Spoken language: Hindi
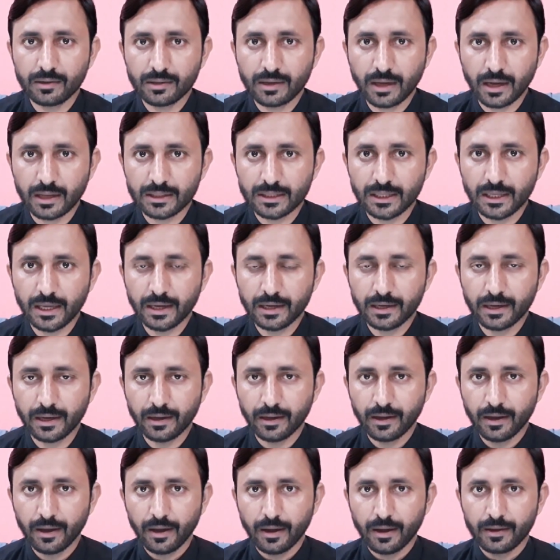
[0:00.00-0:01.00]
कहते हैं कि
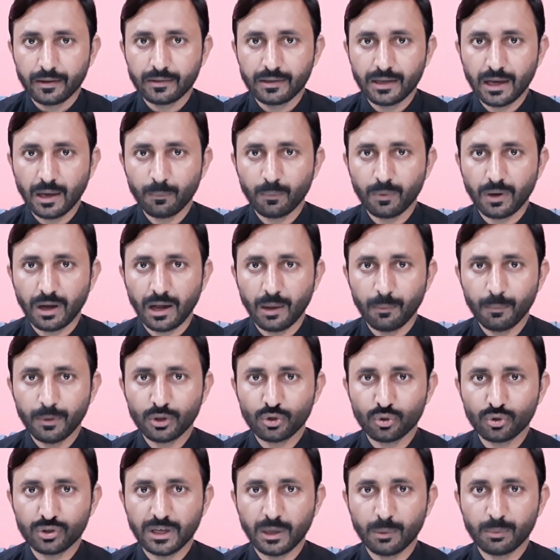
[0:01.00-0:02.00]
जब हमें
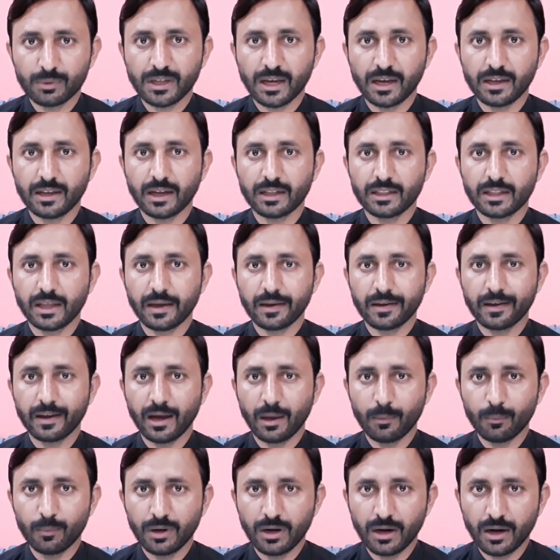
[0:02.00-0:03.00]
तो ये बताया जाता है कि
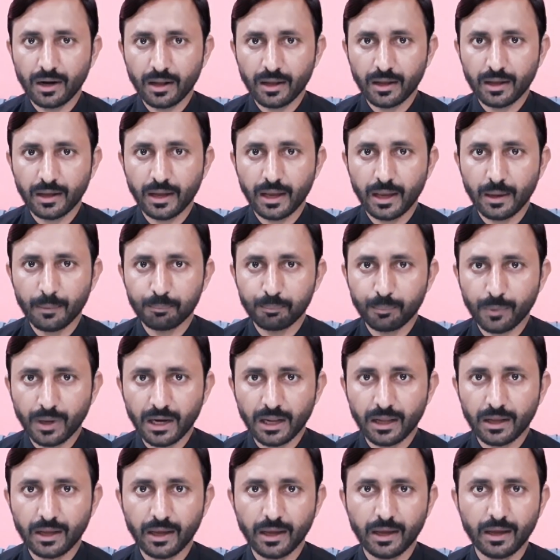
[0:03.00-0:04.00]
हम लड़ेंगे
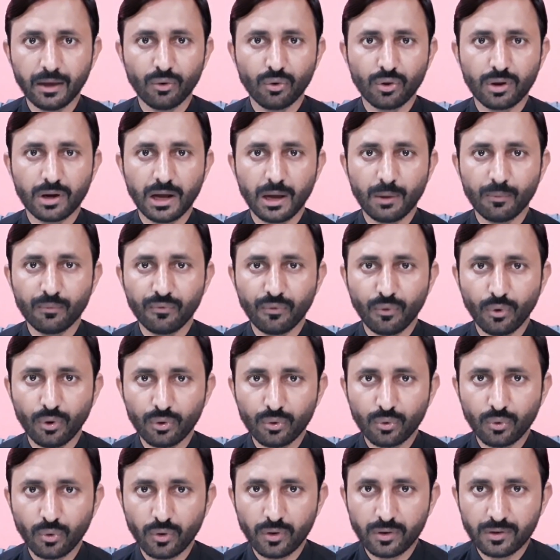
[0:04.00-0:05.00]
मरेंगे और हम
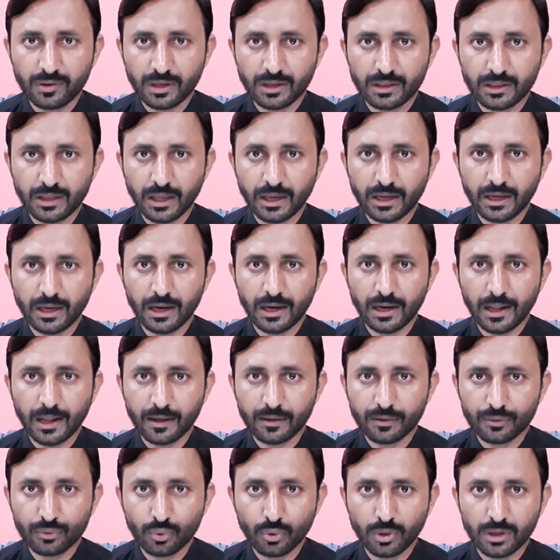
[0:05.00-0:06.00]
वोट को इज्जत देंगे
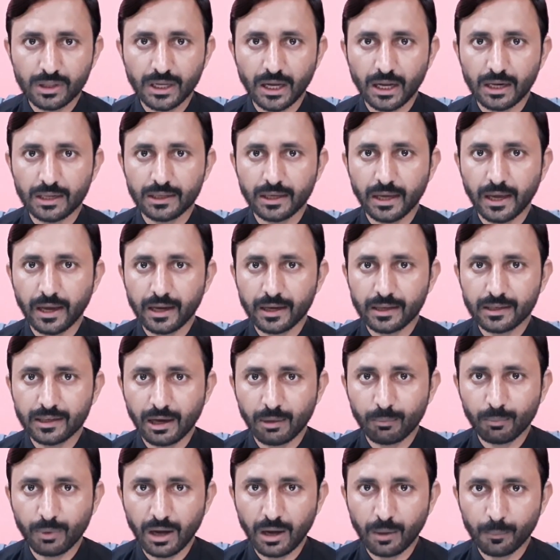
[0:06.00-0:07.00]
लेकिन सूरत हाल ये है कि
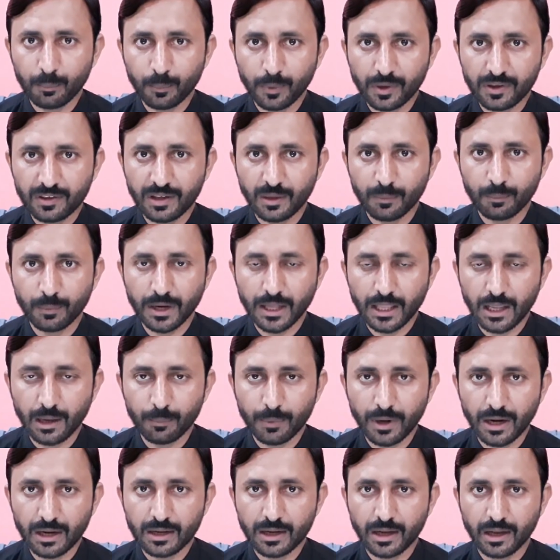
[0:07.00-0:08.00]
जब आप पस से पर्दा
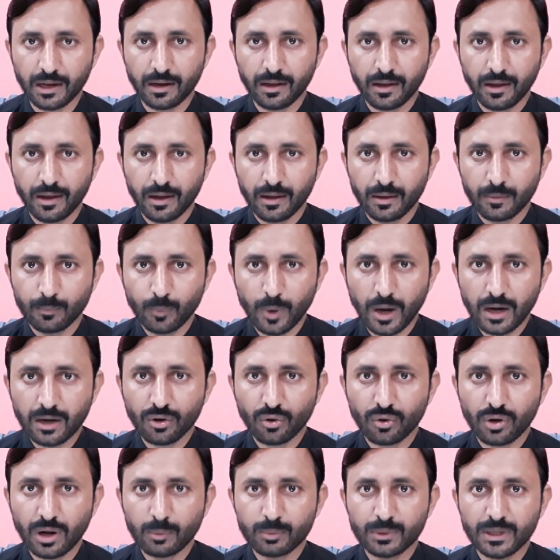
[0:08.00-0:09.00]
बैठ कर
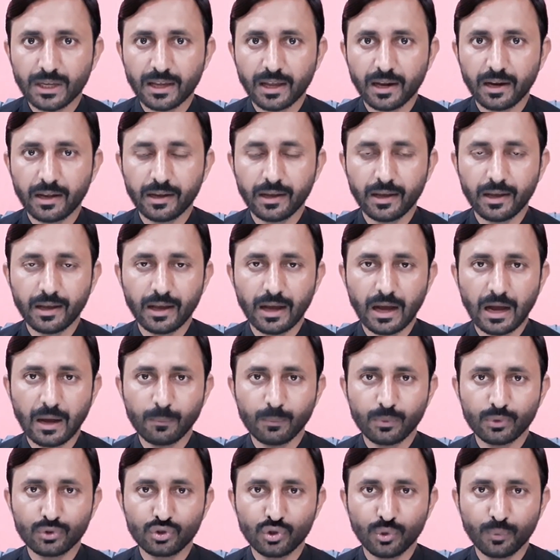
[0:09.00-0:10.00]
बैकडोर रबते करेंगे
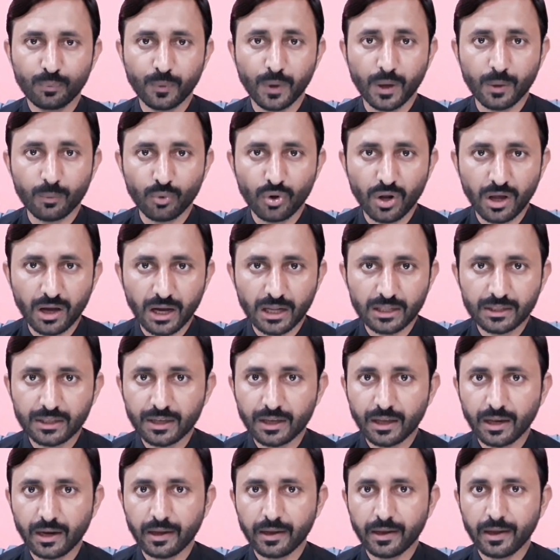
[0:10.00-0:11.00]
आप छुप कर
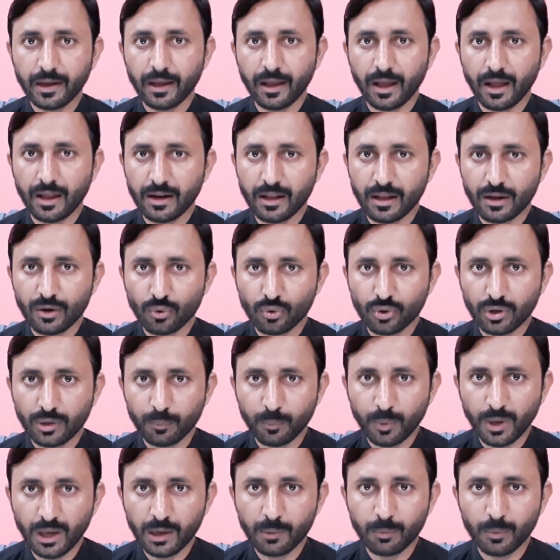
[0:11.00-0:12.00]
मुलाकातें करेंगे एन की
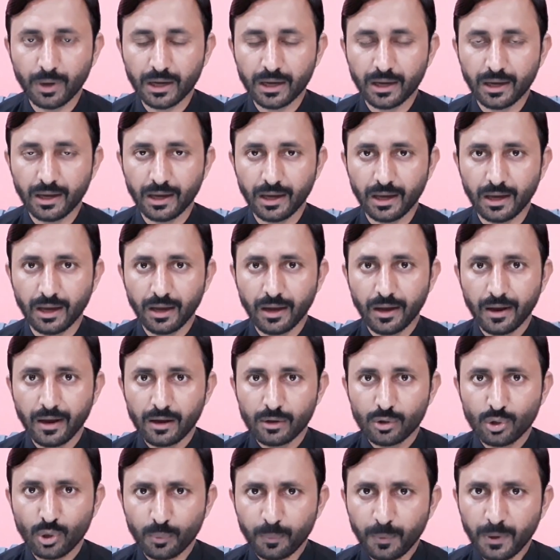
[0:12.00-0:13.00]
भीख मांगेंगे
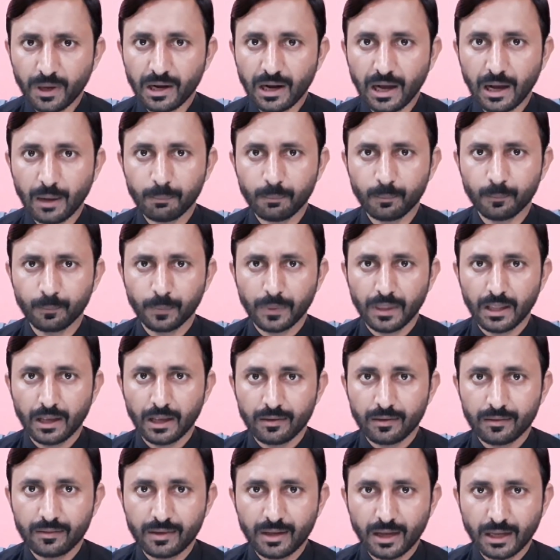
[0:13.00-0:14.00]
तो फिर आप
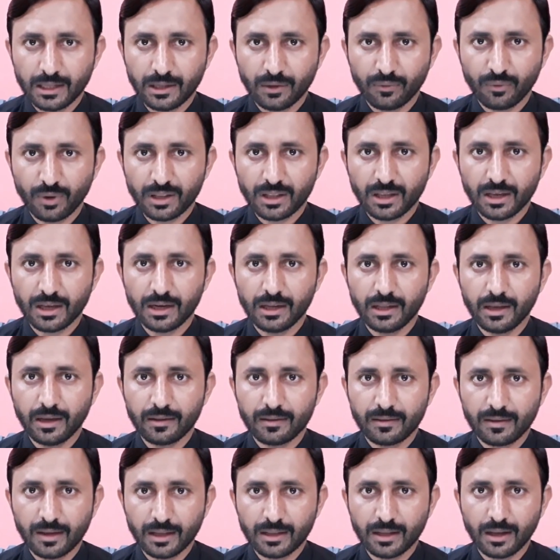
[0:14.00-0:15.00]
ज़्यादा वक्त के लिए
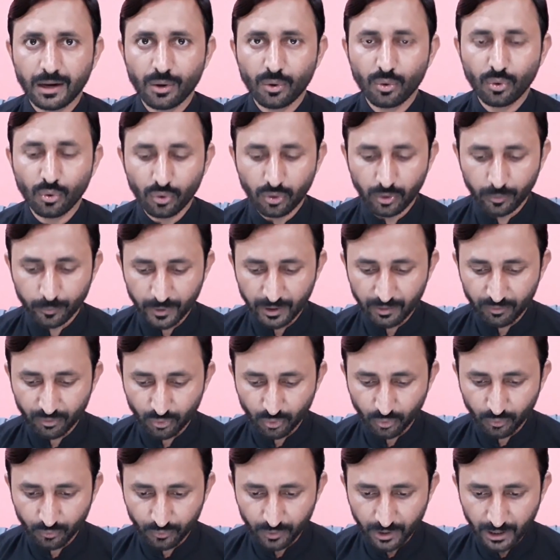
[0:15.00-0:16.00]
ज़्यादा लोगों को
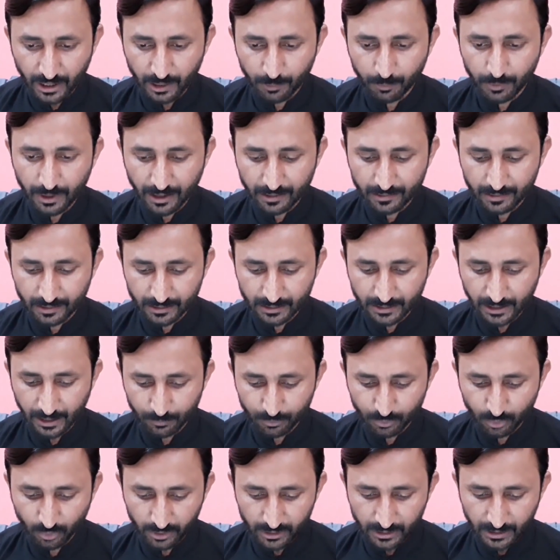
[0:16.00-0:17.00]
बेवकूफ़ नहीं बना सकते
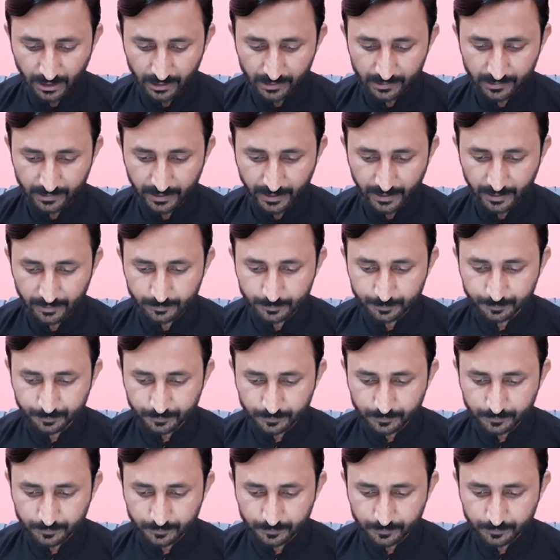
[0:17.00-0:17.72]
अब सूरत हाल ये है